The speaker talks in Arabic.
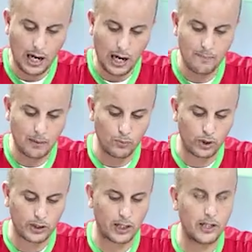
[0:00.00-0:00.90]
اما
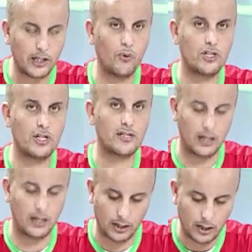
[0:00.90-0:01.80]
موريتانيا
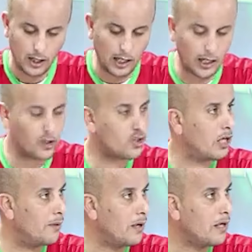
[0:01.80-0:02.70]
والجزائر
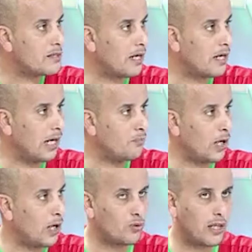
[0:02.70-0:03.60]
الشاب صاحب
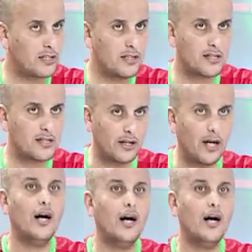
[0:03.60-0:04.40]
31 سنه